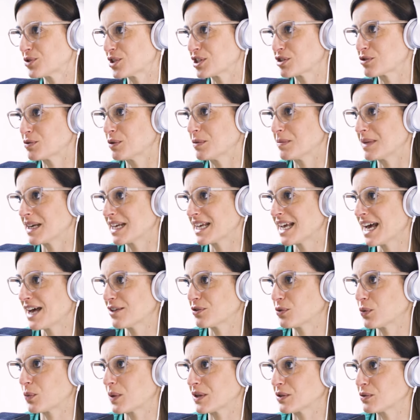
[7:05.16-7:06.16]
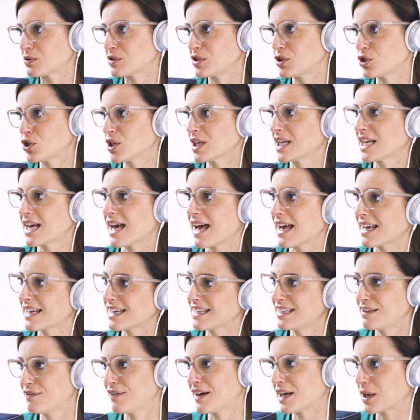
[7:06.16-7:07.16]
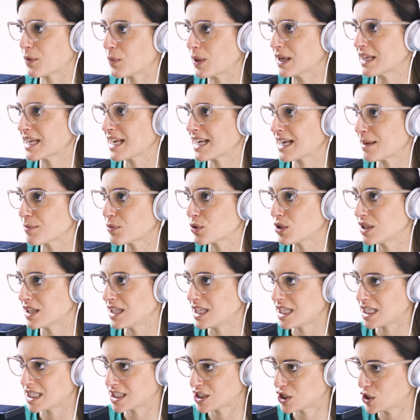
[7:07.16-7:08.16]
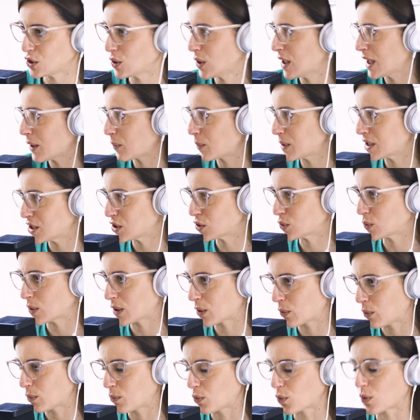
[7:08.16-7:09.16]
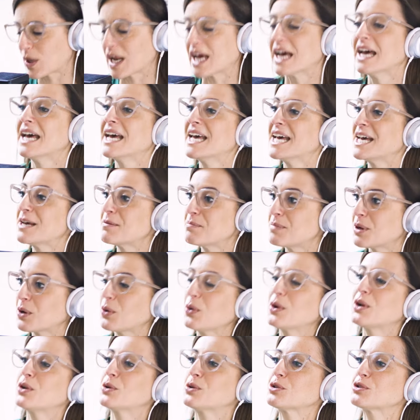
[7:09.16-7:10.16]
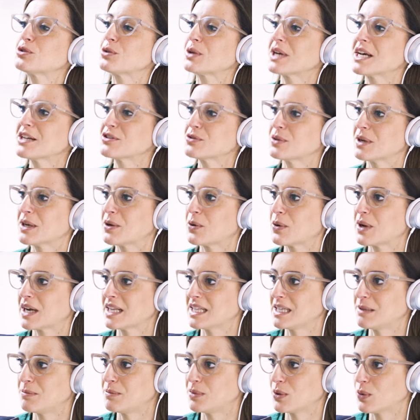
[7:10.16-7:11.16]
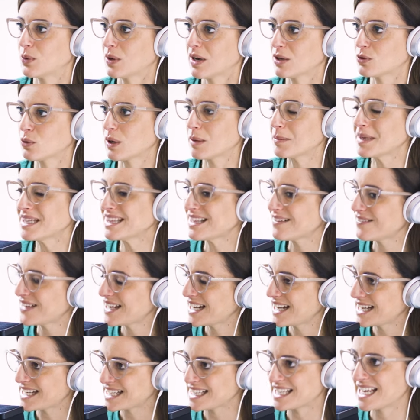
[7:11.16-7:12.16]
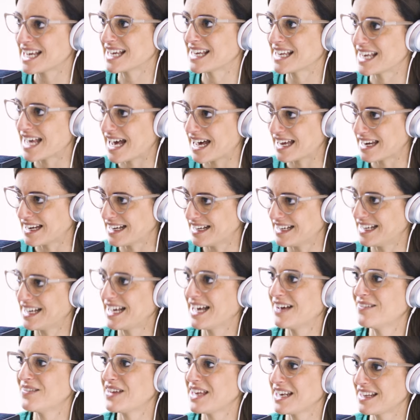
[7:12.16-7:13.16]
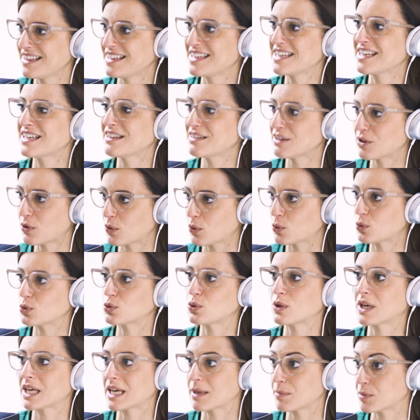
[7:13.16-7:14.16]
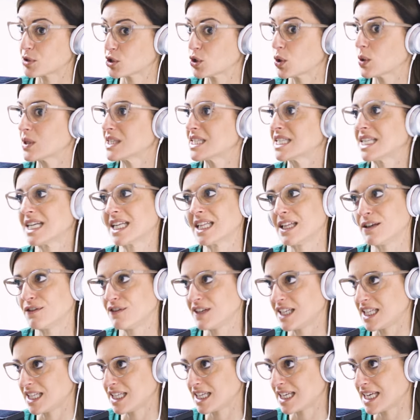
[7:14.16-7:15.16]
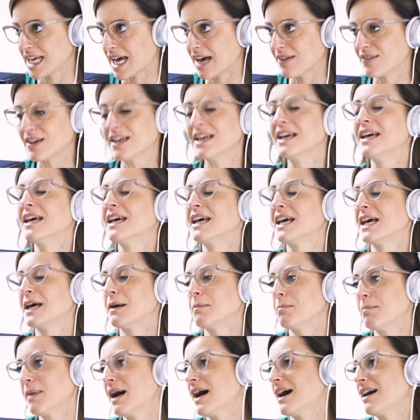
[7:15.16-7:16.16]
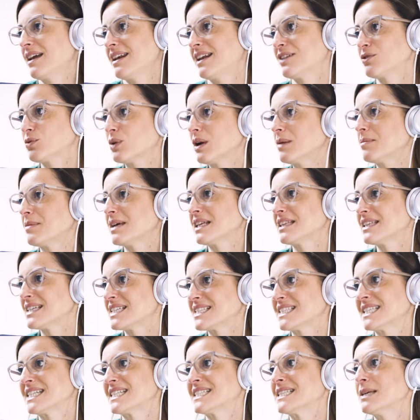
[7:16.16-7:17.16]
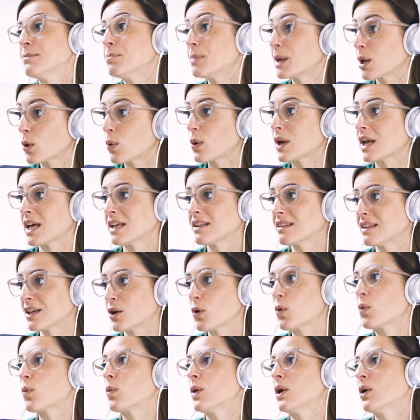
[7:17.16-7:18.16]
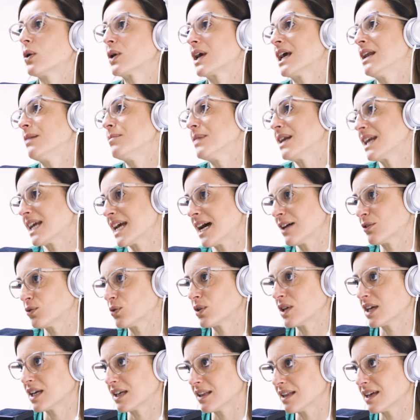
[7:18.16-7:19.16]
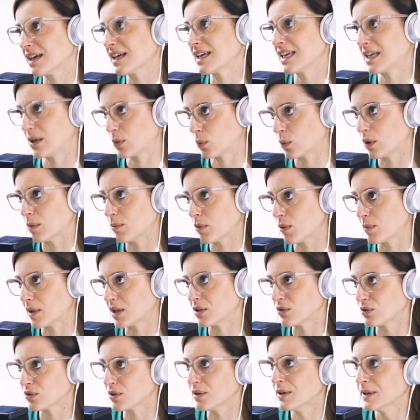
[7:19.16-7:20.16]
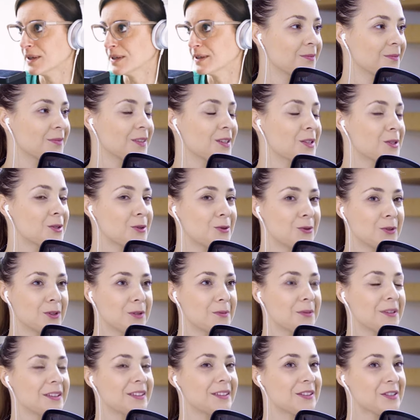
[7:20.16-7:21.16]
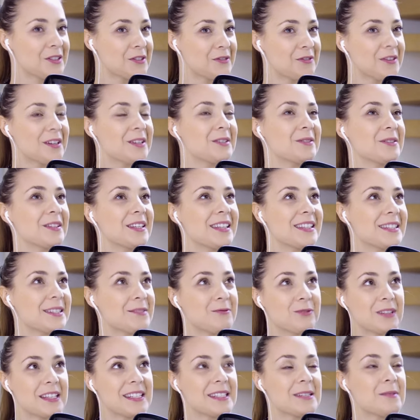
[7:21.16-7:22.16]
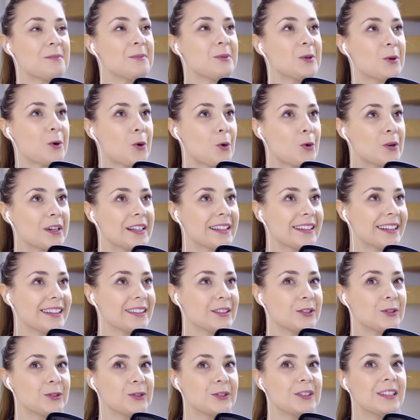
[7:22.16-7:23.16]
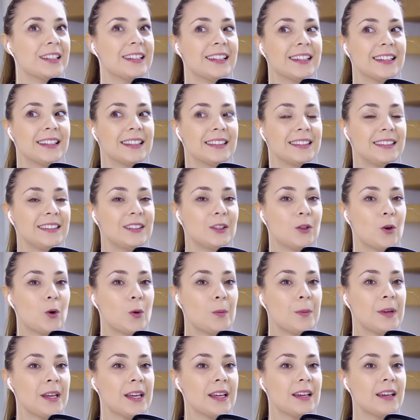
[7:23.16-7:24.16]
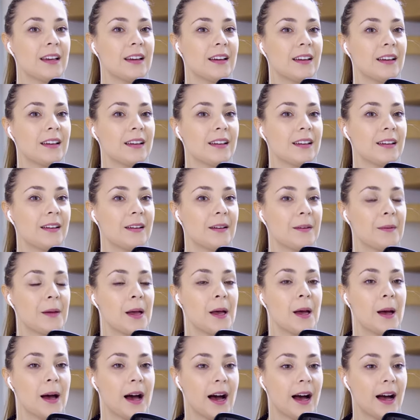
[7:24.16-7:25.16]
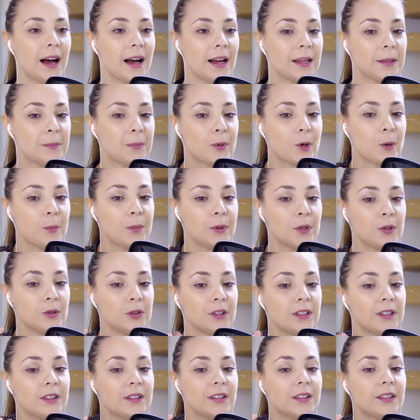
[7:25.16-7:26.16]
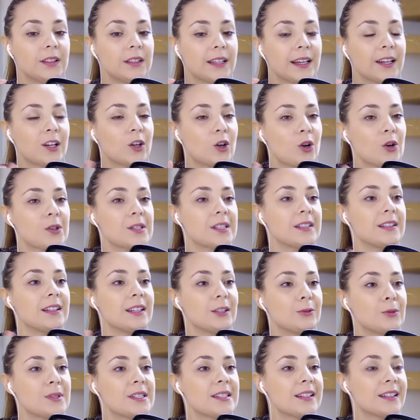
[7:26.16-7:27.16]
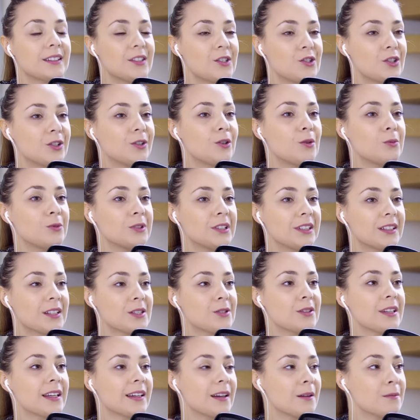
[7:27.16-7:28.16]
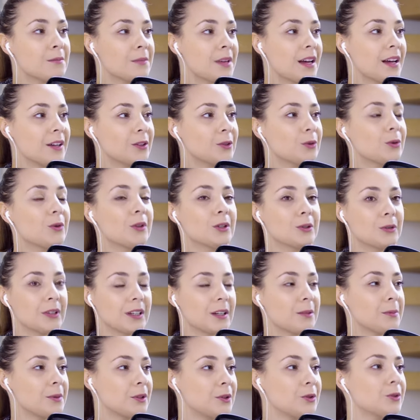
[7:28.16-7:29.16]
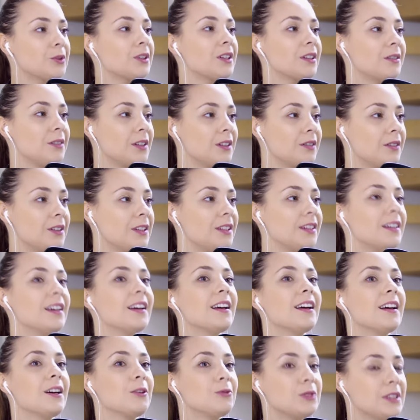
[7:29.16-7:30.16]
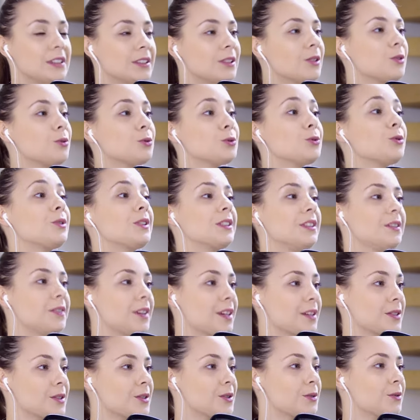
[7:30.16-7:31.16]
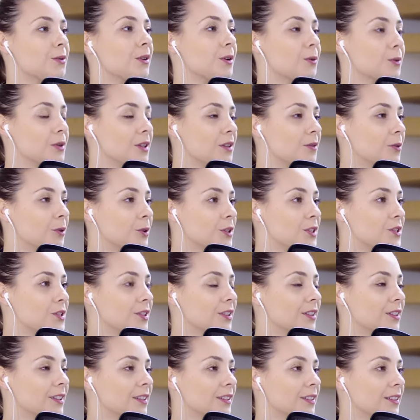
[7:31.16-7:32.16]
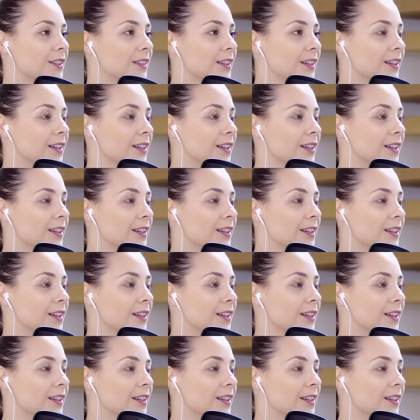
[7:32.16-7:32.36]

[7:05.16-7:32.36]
già sul mercato, quando si cerca anche di fare qualche cambio di direzione, questo è comune, però nel nostro caso ancora di più. Naturalmente avere le idee chiare, avere degli interlocutori che possono essere definiti chiave, ma naturalmente essere sempre coerenti con quello che il mercato chiede in quel momento. Assolutamente, ci fai un, esempio concreto di come eh, hai proprio di, di, che cosa nella tua strategia di comunicazione è cambiato quando hai capito che avevi un interlocutore diverso a cui rivolgerti?